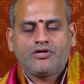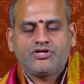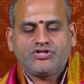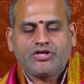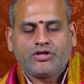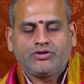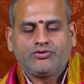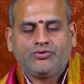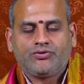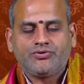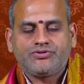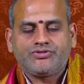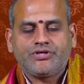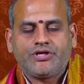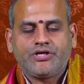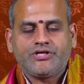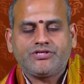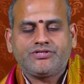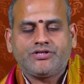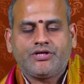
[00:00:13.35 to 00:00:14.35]
సద్గురు
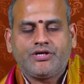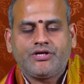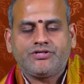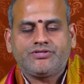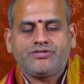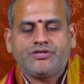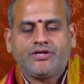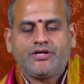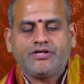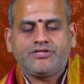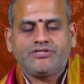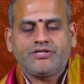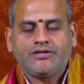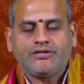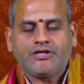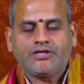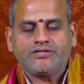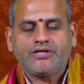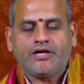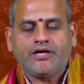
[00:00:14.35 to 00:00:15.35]
శ్రీ శ్రీ శ్రీ
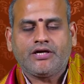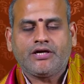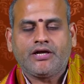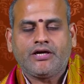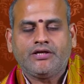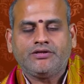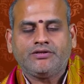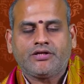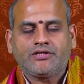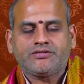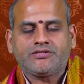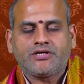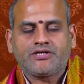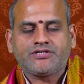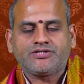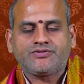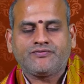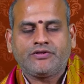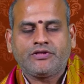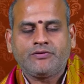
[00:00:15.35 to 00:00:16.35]
చంద్రశేఖరేంద్ర
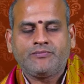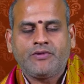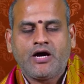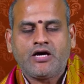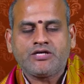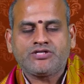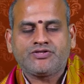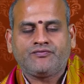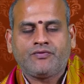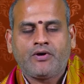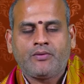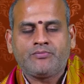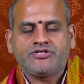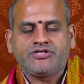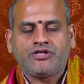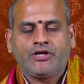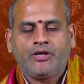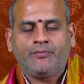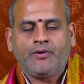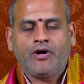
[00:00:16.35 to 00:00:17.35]
సరస్వతి మహాస్వామి
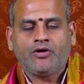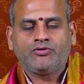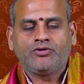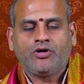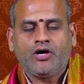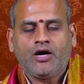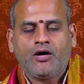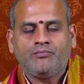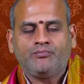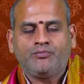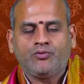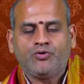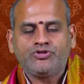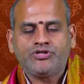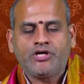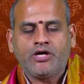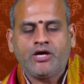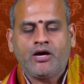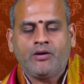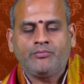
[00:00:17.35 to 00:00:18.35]
శ్రీపాదుకాం
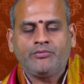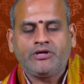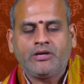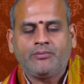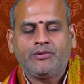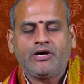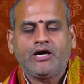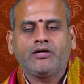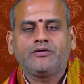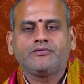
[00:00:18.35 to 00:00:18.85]
పూజయామి నమ